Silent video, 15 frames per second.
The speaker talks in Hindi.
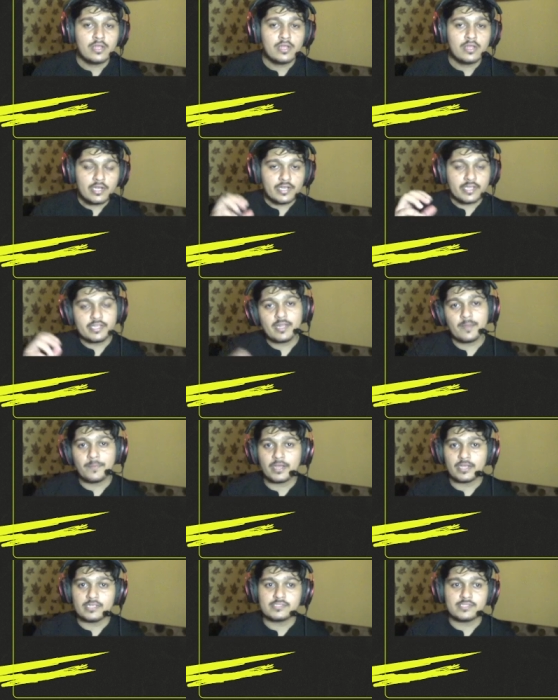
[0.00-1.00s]
लेकिन यार
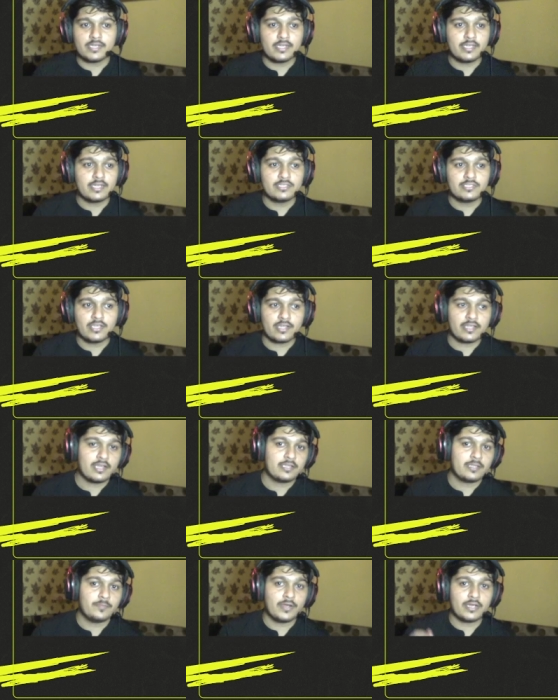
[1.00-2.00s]
पाकिस्तान ने गलतियाँ क्या की
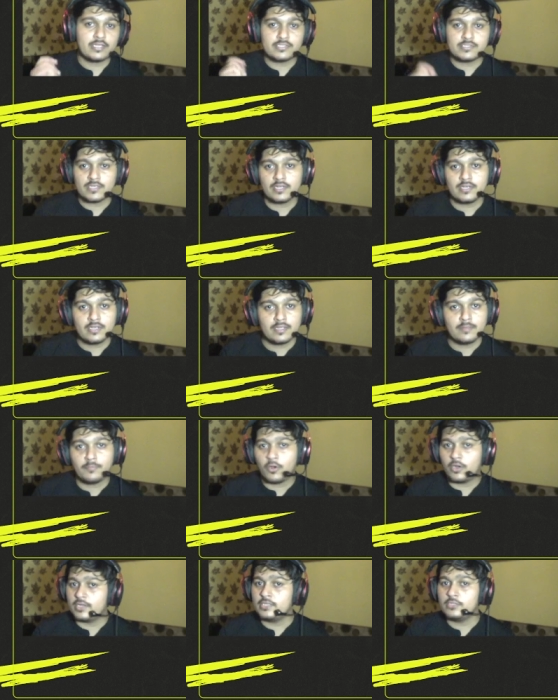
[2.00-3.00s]
पाकिस्तान ने
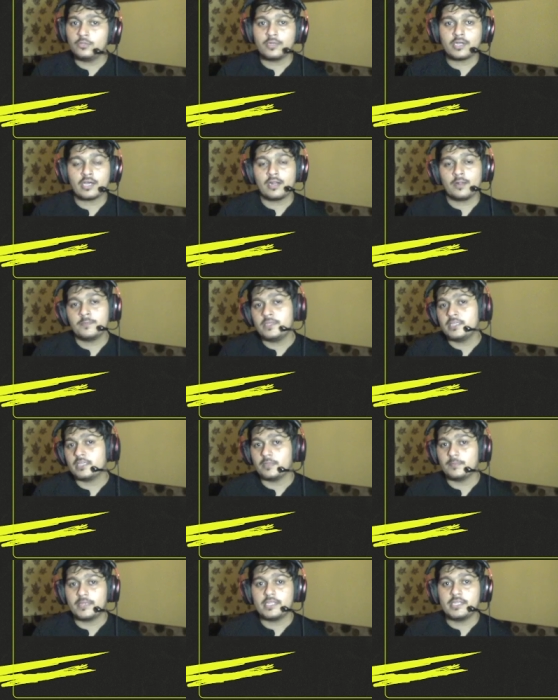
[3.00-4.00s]
बॉलिंग तो ख़राब नहीं की
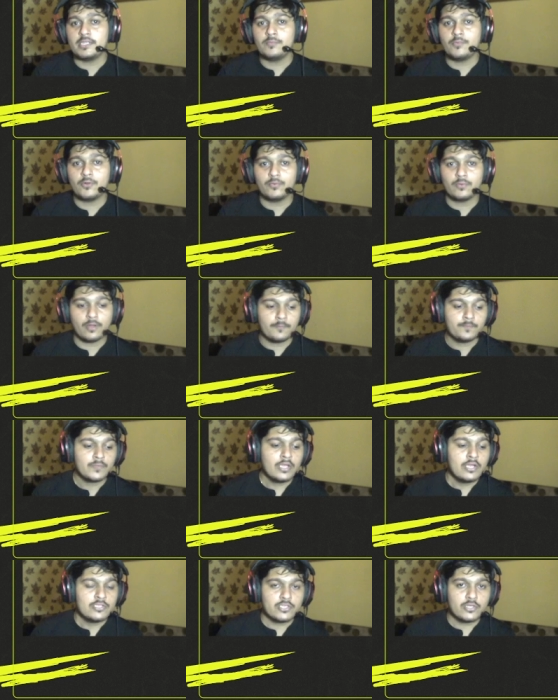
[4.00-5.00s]
मैं ये नहीं बोलूँगा
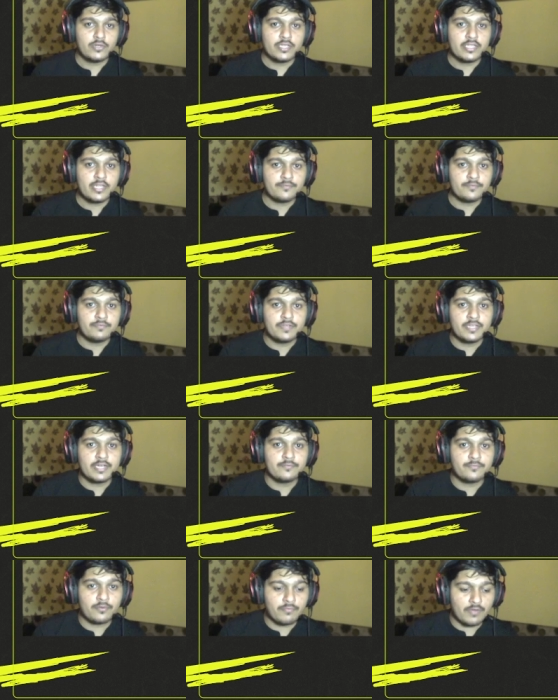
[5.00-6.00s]
चलो ठीक है फिफ्टी एट
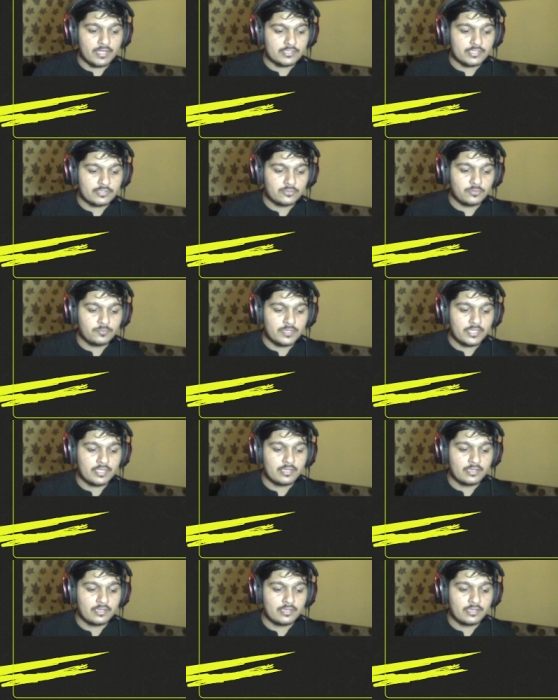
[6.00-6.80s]
फॉर फाइव तक तुमने